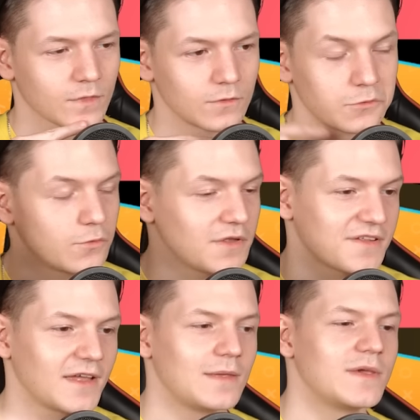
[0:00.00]
Ну и
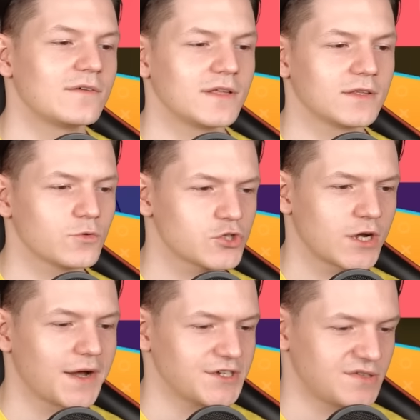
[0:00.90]
заанимировано тоже
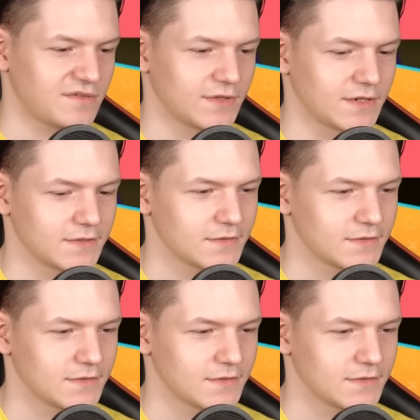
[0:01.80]
качественно.